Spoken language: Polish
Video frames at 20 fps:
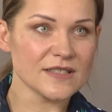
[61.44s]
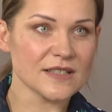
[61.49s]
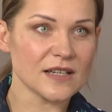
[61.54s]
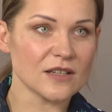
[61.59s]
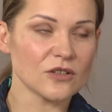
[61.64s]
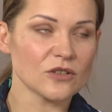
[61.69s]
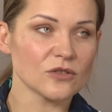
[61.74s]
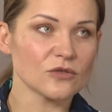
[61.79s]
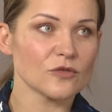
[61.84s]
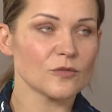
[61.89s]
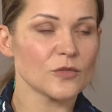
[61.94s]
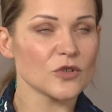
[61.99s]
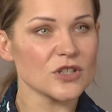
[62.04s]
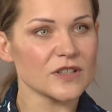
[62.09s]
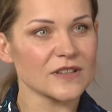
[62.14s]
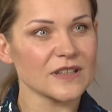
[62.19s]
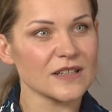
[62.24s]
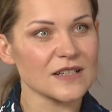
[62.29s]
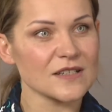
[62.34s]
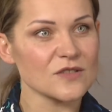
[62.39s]
salonów, może
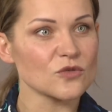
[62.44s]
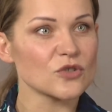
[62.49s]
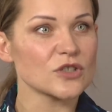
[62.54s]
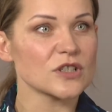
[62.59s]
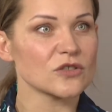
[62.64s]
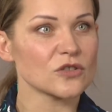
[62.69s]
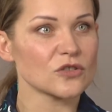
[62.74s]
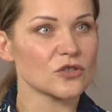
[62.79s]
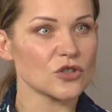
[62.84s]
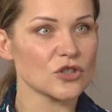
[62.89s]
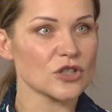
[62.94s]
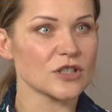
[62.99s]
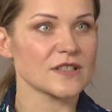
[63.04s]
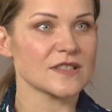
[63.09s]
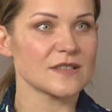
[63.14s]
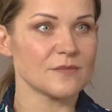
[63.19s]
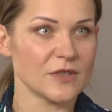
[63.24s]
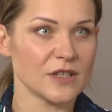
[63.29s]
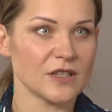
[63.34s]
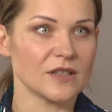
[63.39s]
teraz już się to troszkę
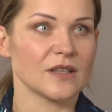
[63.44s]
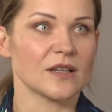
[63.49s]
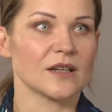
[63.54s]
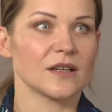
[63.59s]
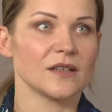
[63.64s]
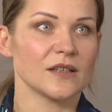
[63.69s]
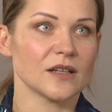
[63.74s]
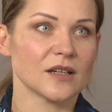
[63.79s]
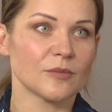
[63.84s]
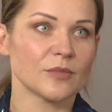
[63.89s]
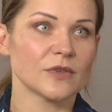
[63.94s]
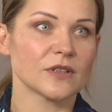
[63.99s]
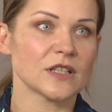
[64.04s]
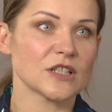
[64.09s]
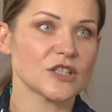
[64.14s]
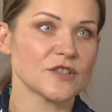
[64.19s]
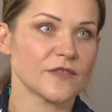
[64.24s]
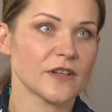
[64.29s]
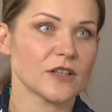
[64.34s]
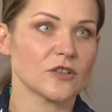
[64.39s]
zmienia i jakby ta
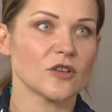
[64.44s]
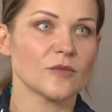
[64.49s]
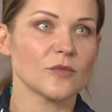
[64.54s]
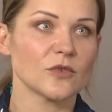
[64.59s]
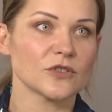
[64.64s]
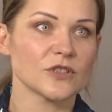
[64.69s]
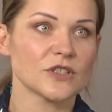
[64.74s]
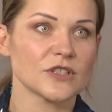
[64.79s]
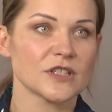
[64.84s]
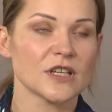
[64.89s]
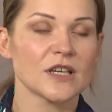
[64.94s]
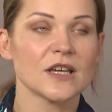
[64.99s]
świadomość